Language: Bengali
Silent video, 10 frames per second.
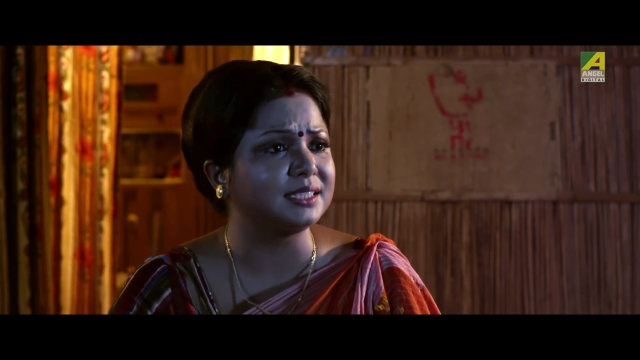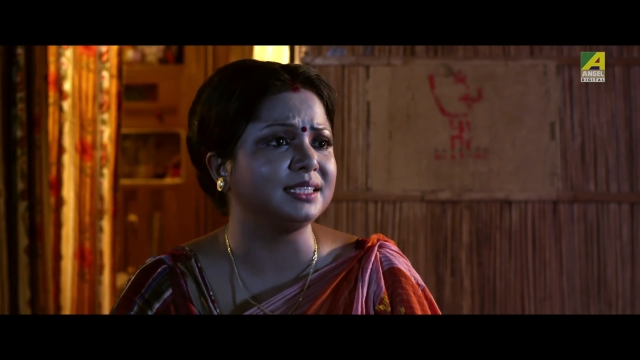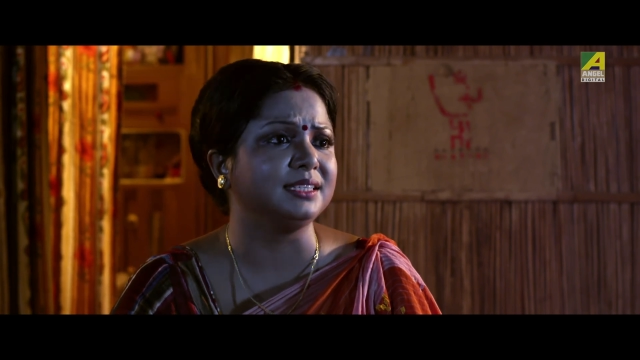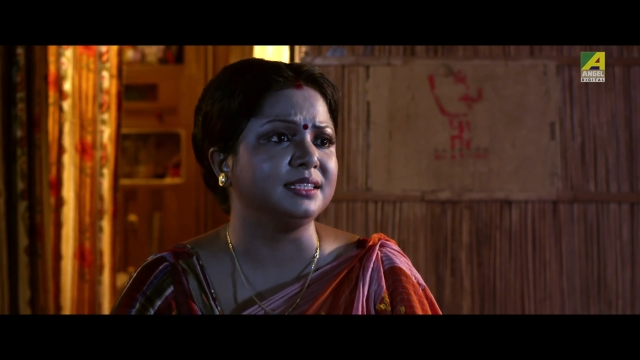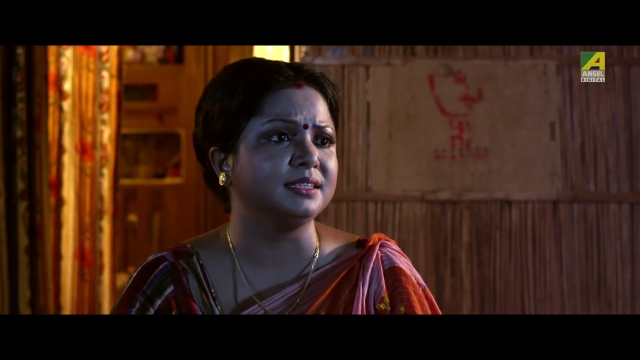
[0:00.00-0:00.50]

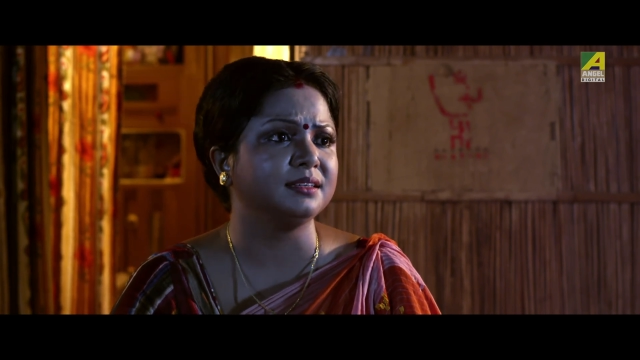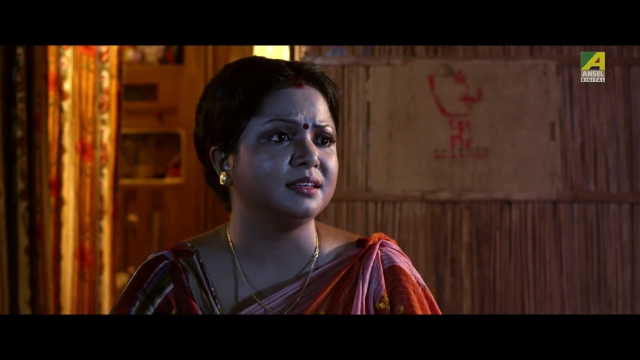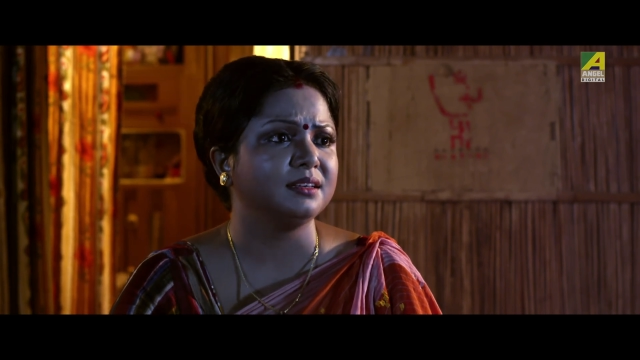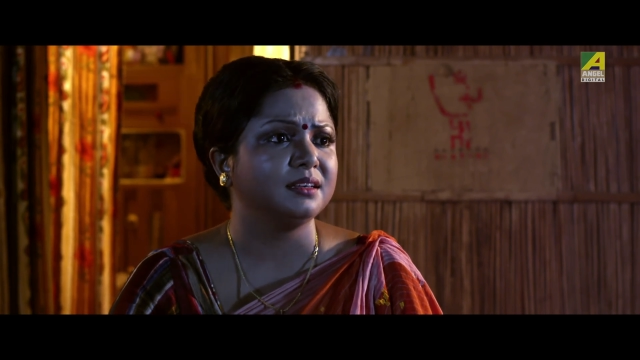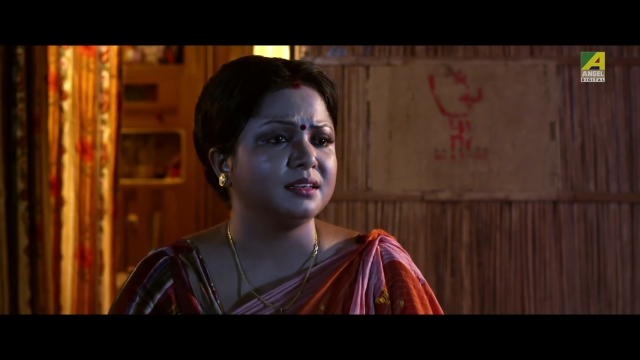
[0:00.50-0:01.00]
আছি
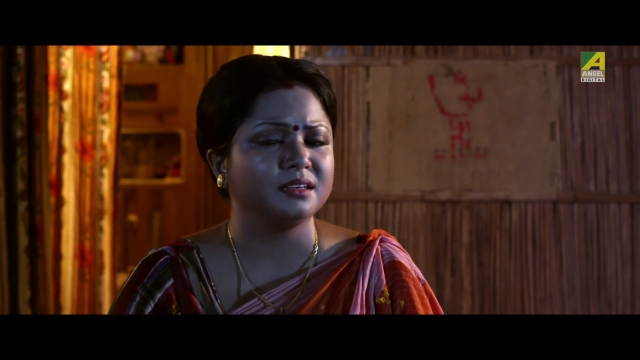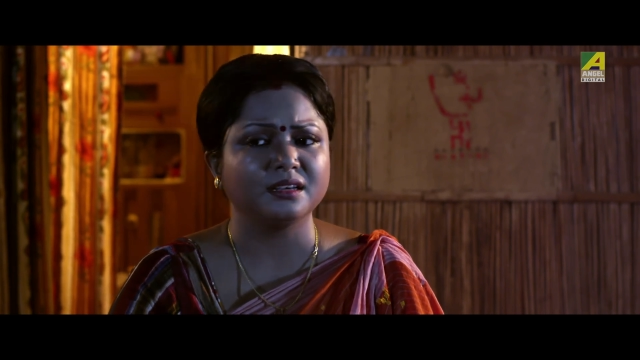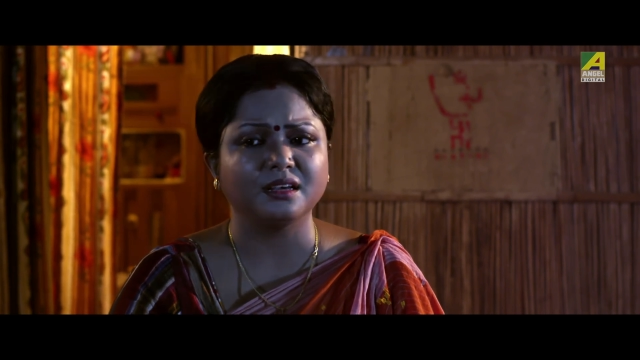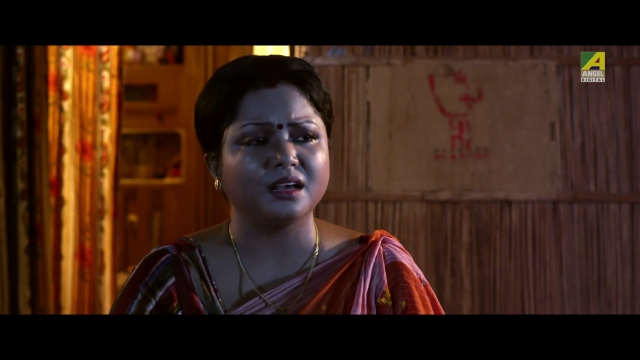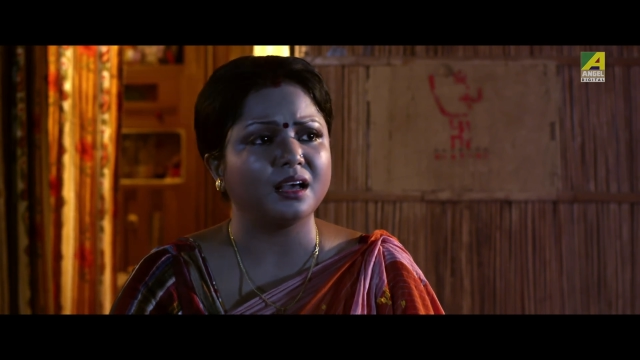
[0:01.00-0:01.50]

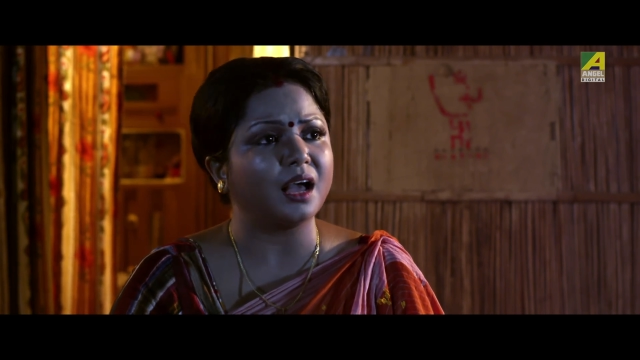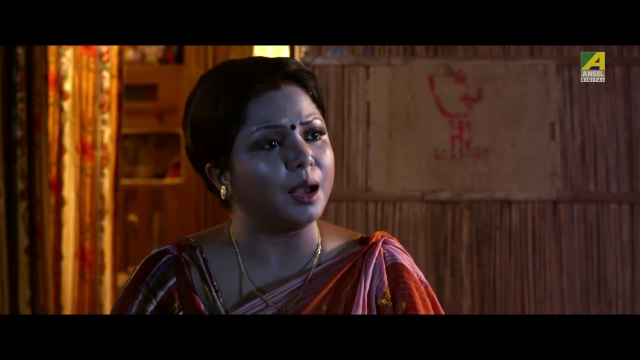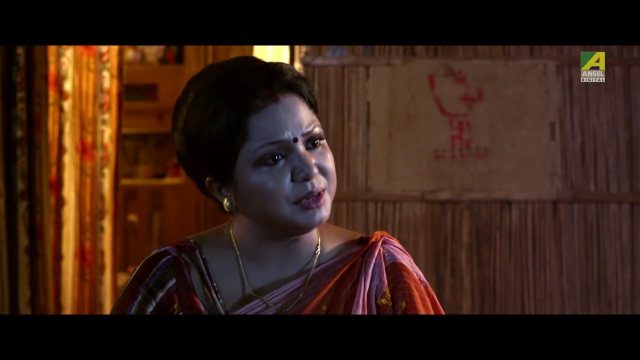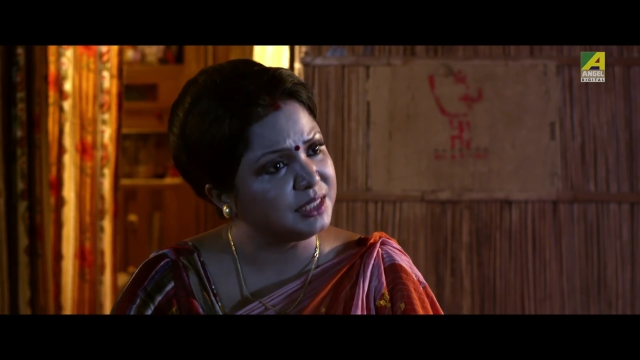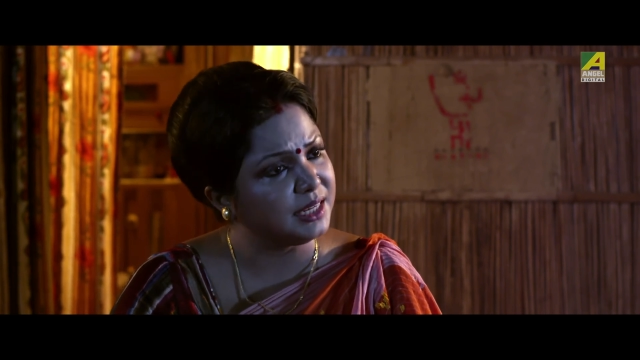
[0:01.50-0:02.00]

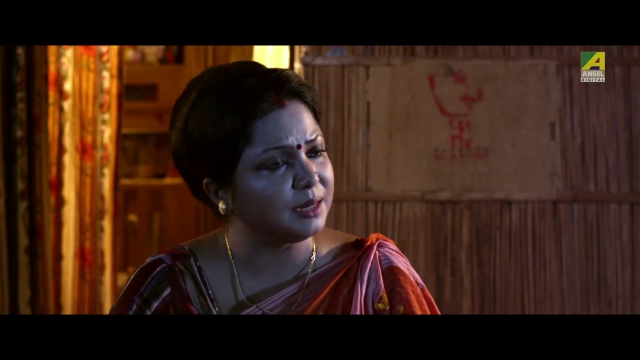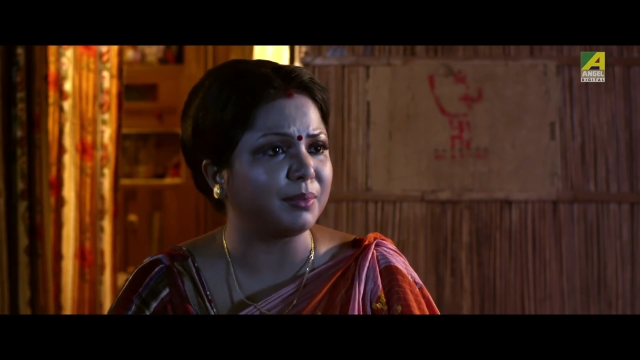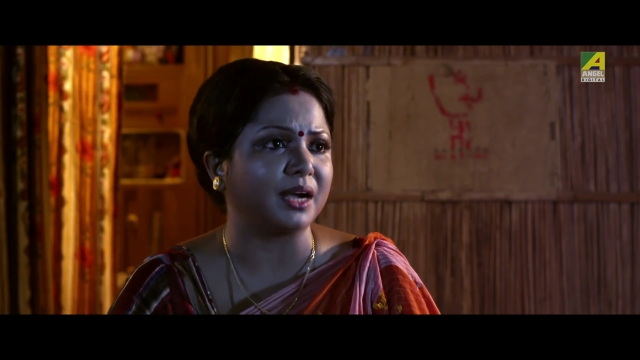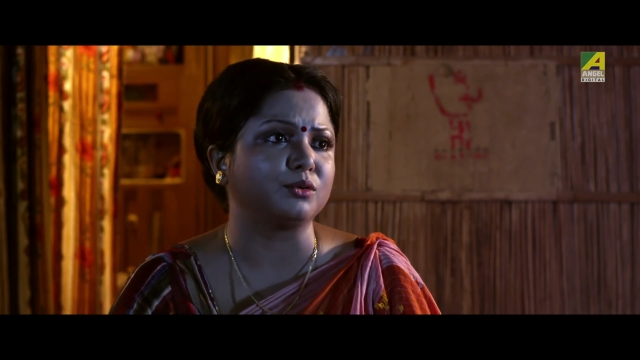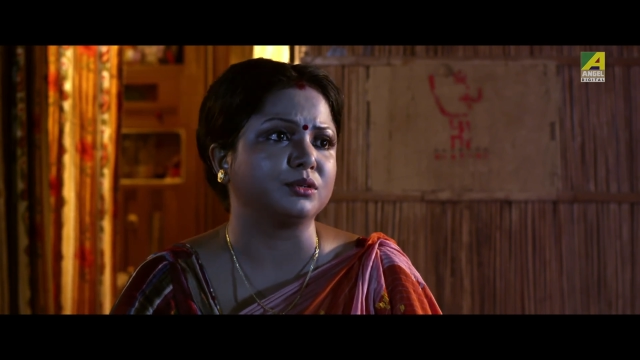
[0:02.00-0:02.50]
আমি ঠিক
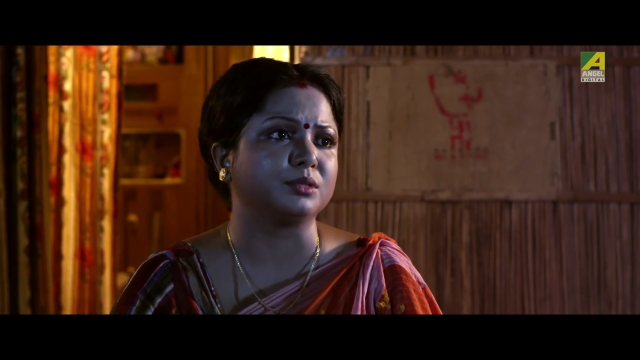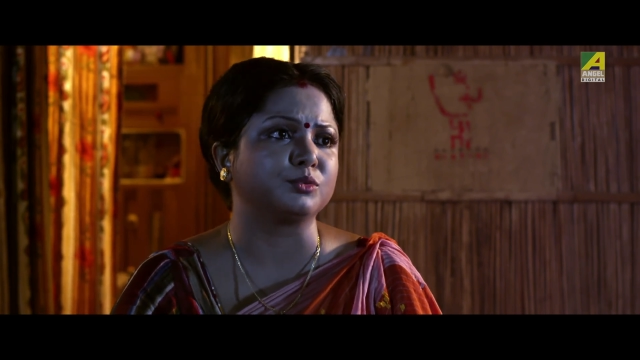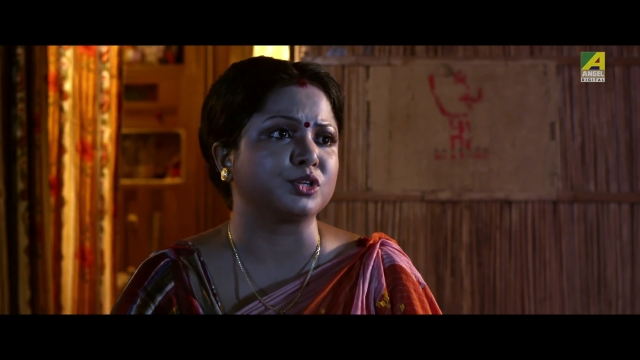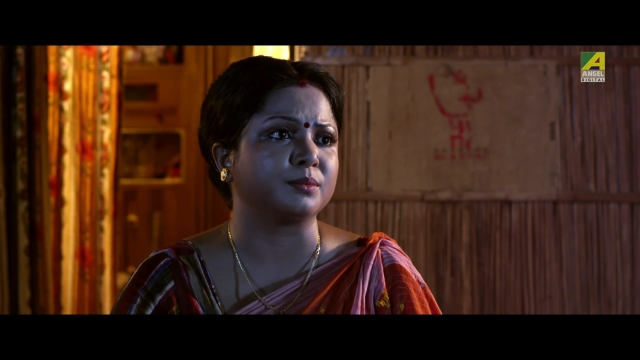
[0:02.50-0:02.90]
পার করে দেবো